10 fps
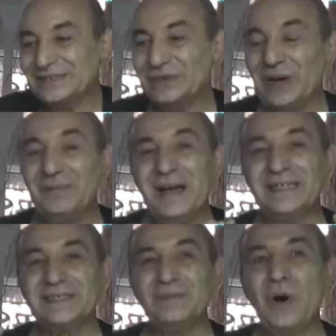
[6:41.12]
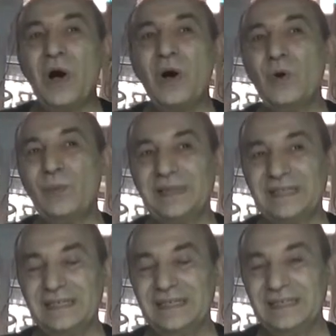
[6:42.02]
Tu al massimo
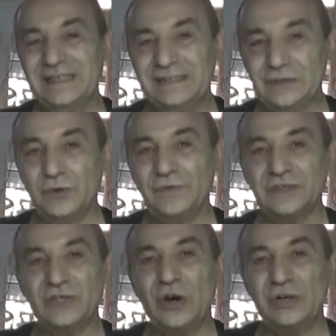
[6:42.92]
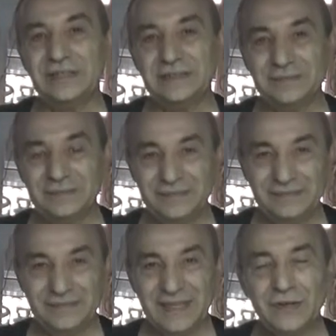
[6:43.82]
occupati dei tuoi fagioli
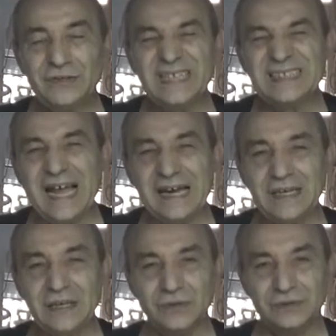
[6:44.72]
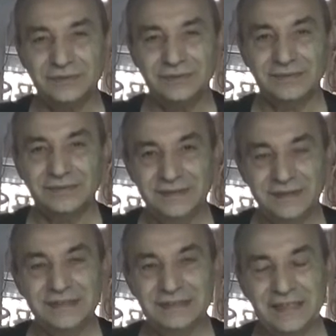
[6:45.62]
che non si attacchino
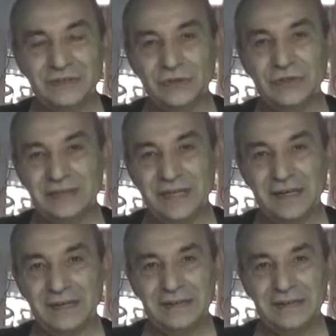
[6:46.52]
dentro di te.